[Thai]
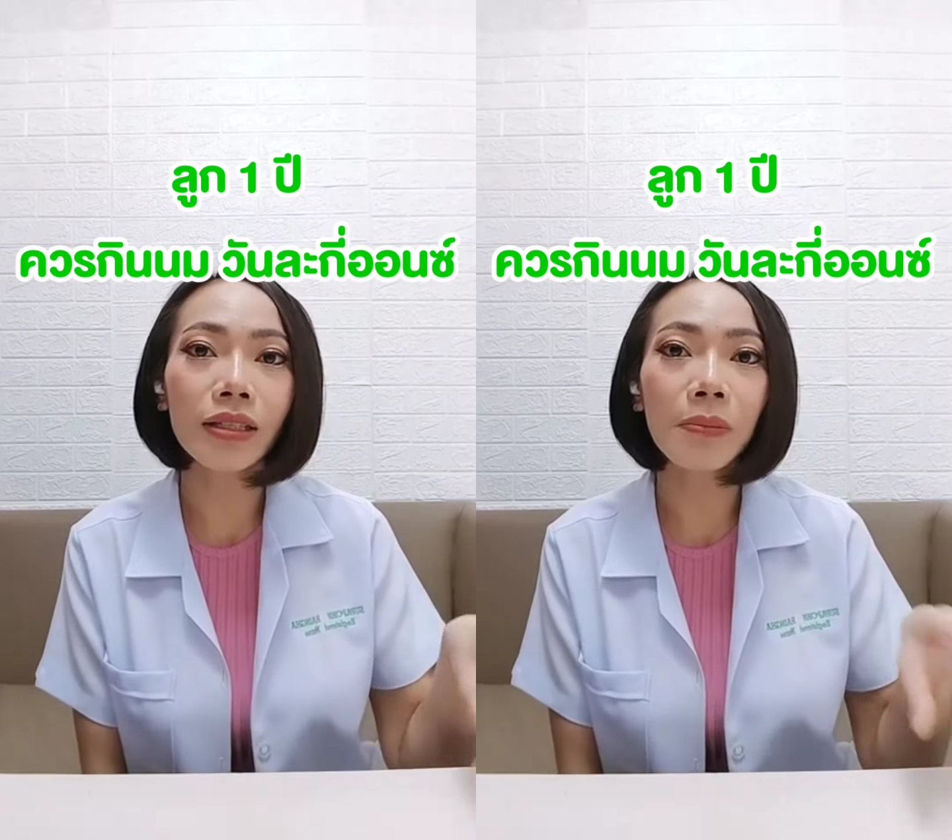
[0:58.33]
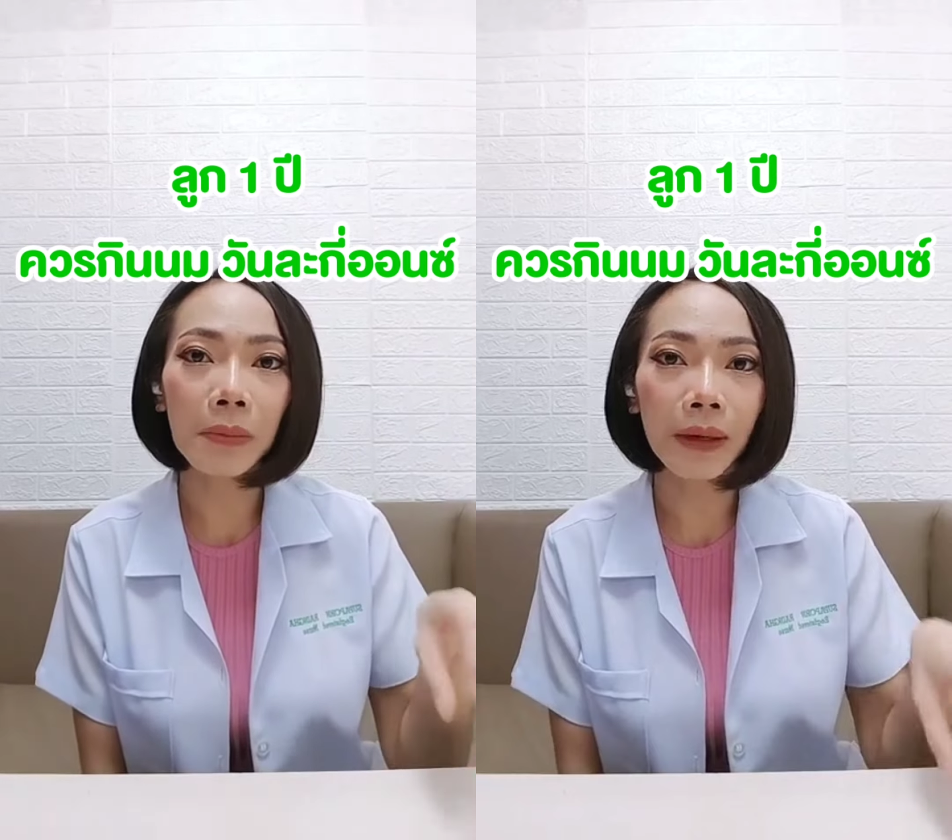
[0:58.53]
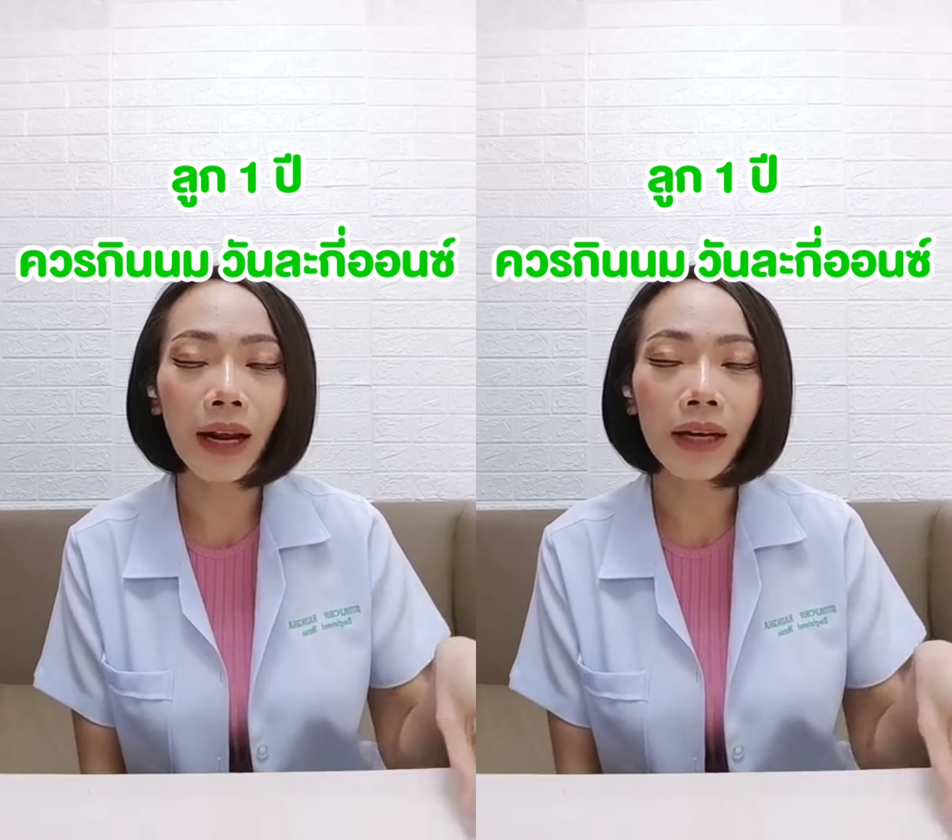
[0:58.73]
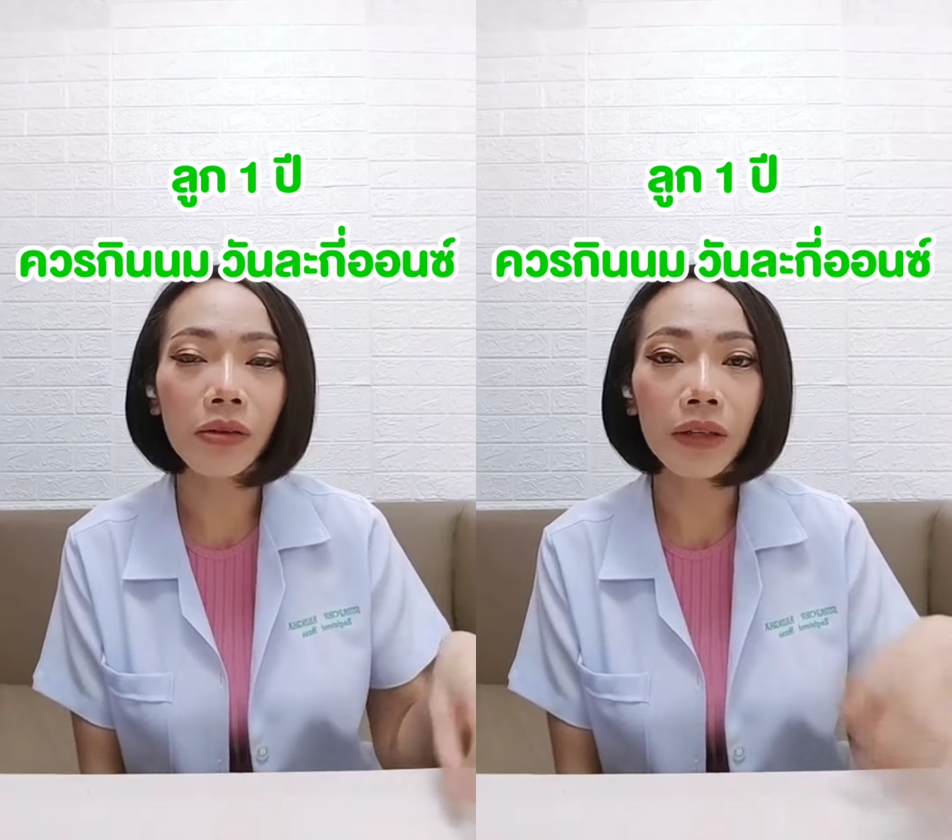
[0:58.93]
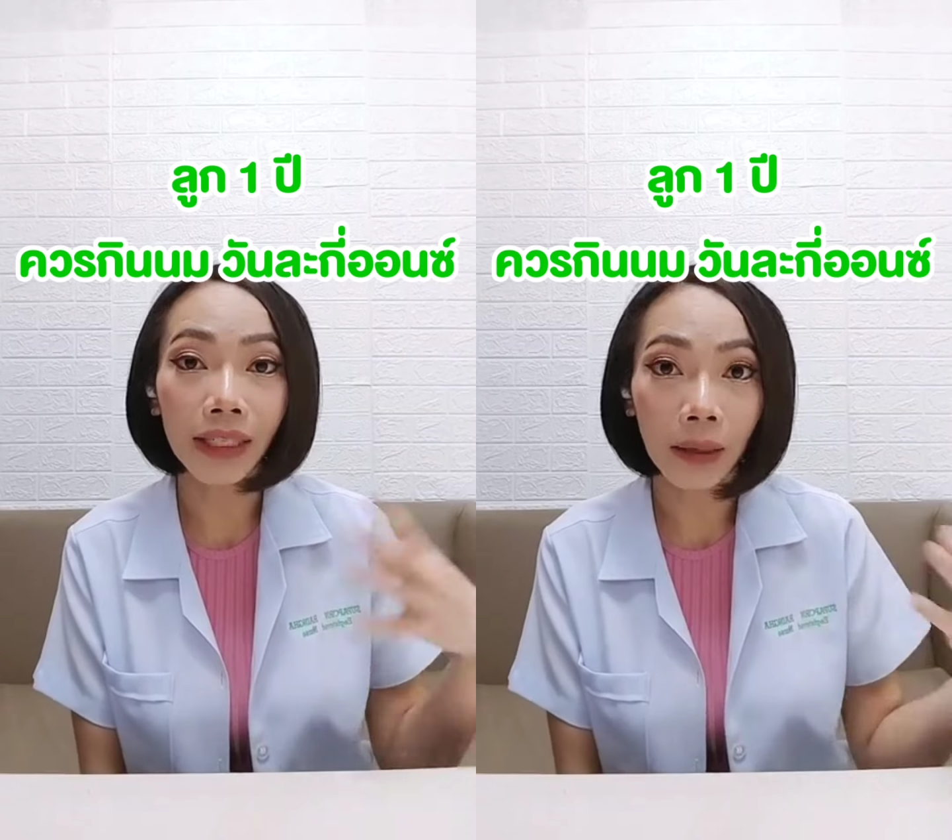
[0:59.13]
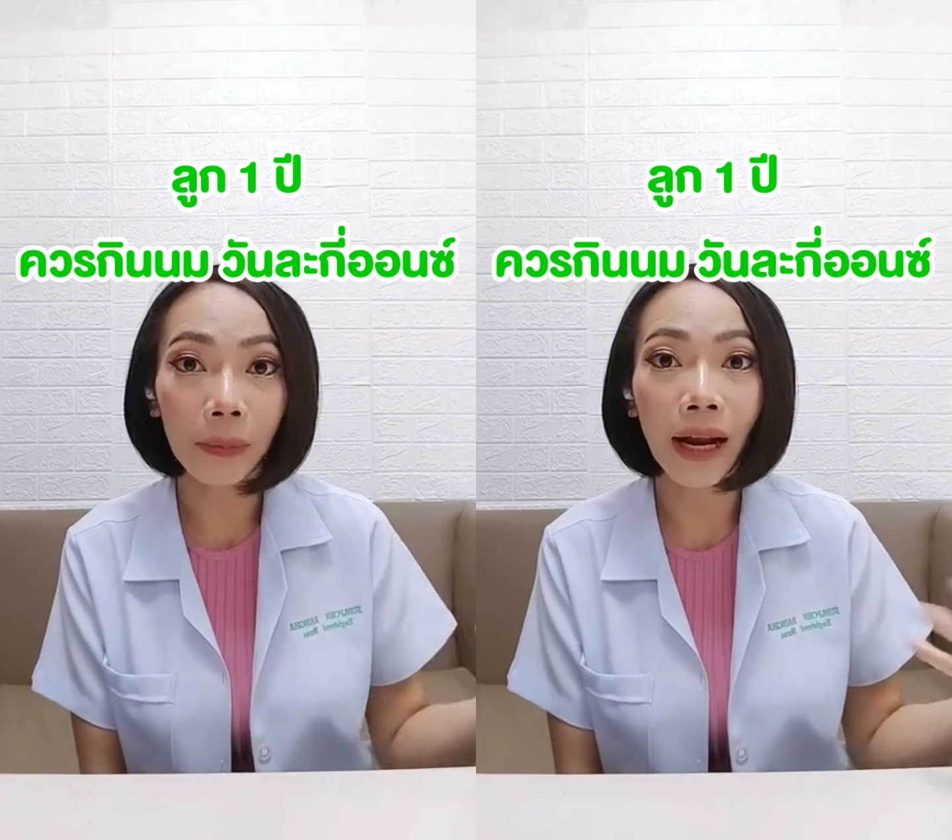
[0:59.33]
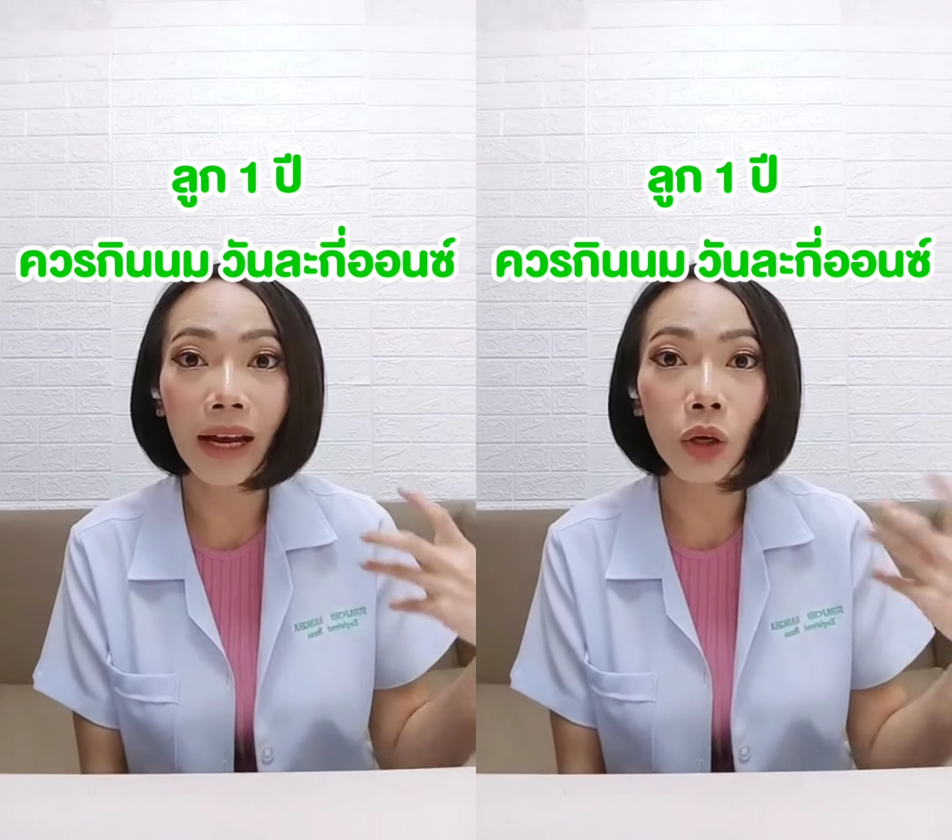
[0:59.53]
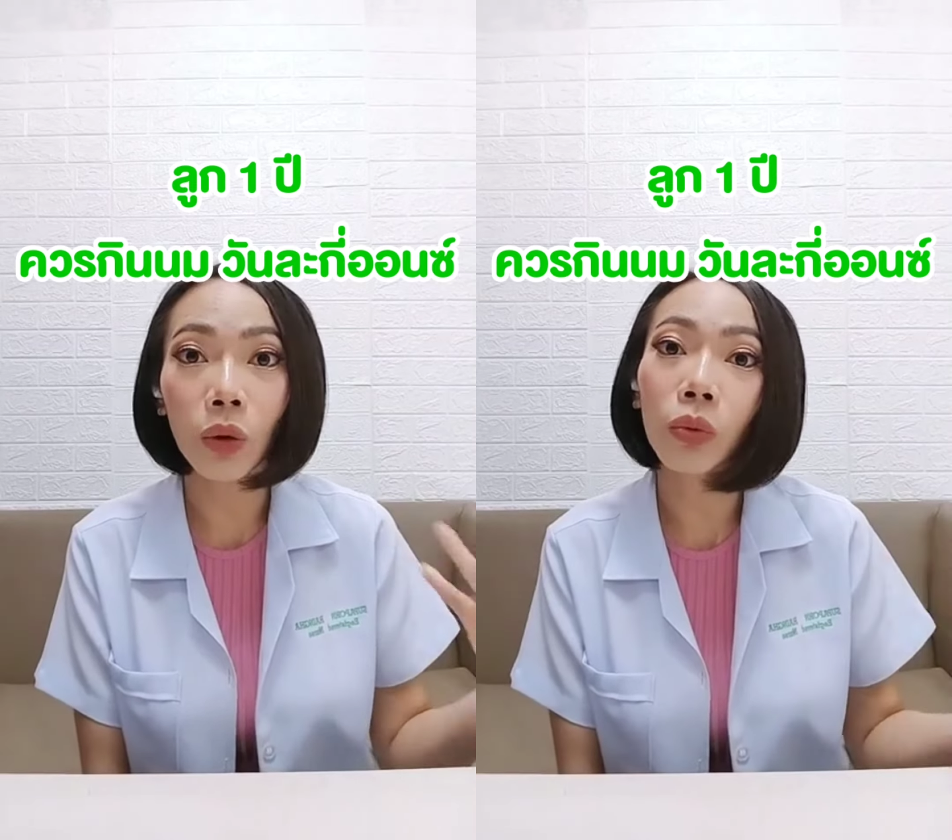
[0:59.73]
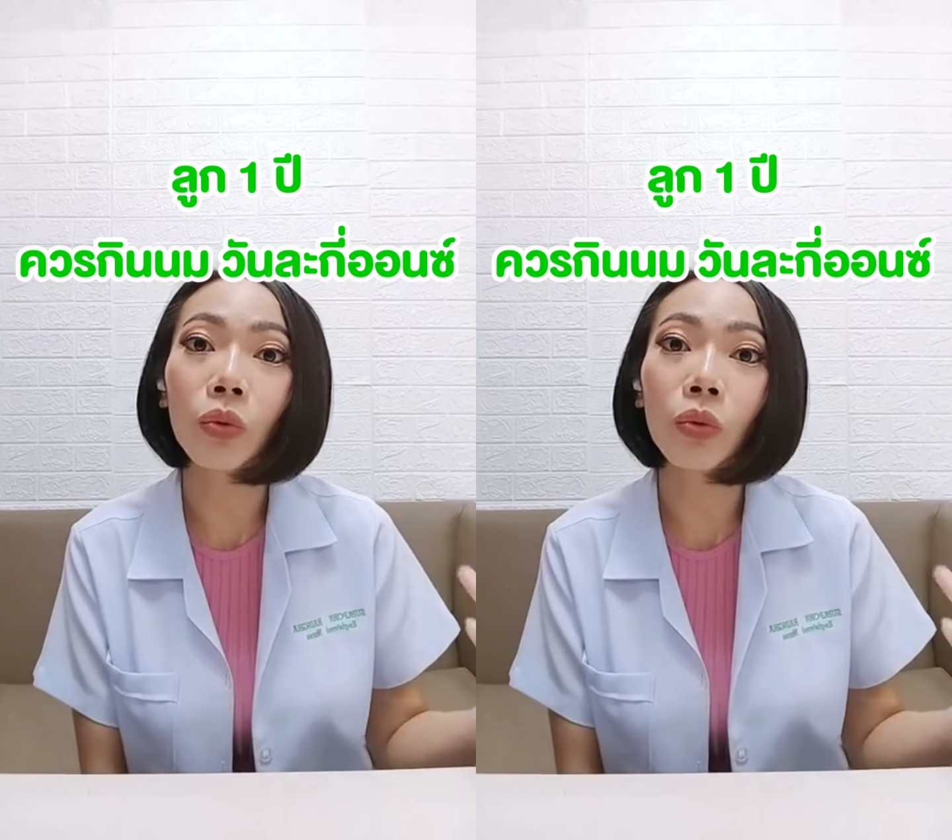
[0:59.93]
ก็จะมีปัญหาเรื่องของการขับถ่ายท้อง